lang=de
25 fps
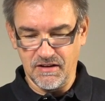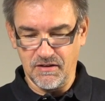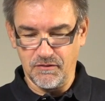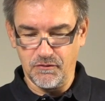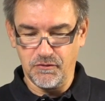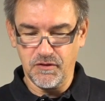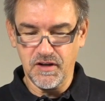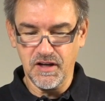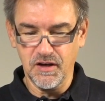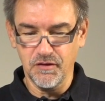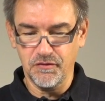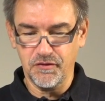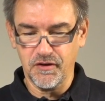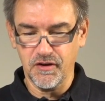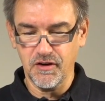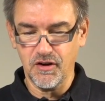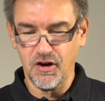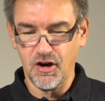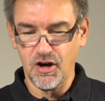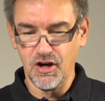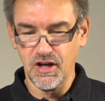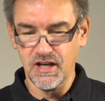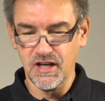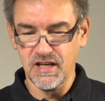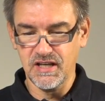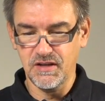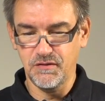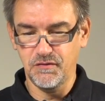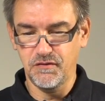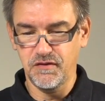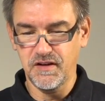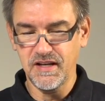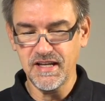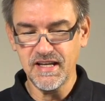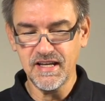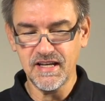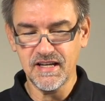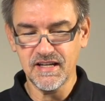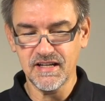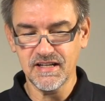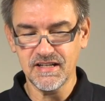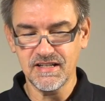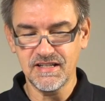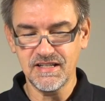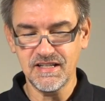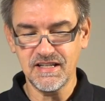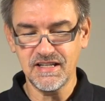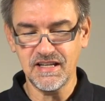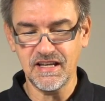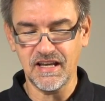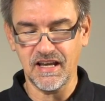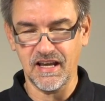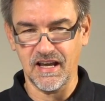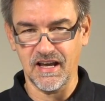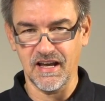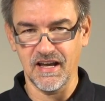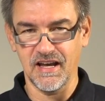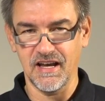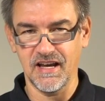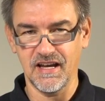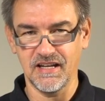Viele von euch fliegen die